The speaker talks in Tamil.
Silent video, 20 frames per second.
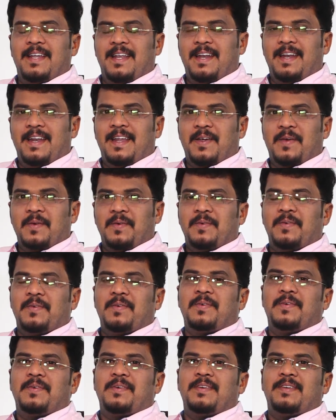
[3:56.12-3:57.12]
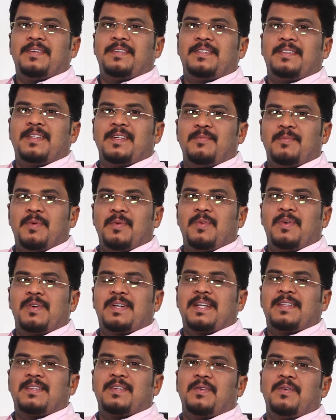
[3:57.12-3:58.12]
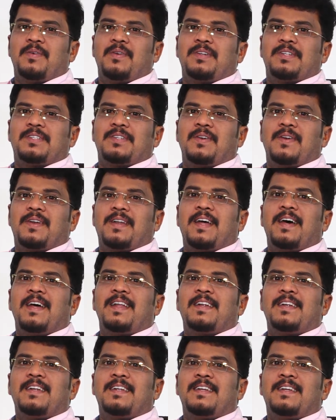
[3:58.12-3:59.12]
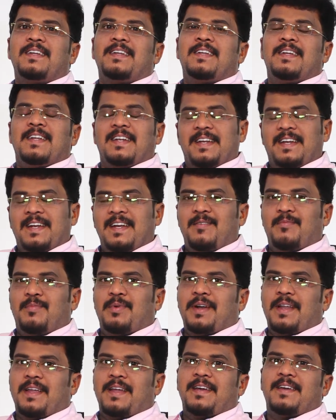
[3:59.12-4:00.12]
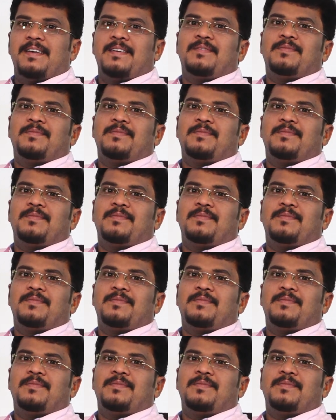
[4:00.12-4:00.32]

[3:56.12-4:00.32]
இன்றைக்கும் திரும்பவும் கத்தர் உங்களுக்கு சொல்கிற கீழ்ப்படிங்க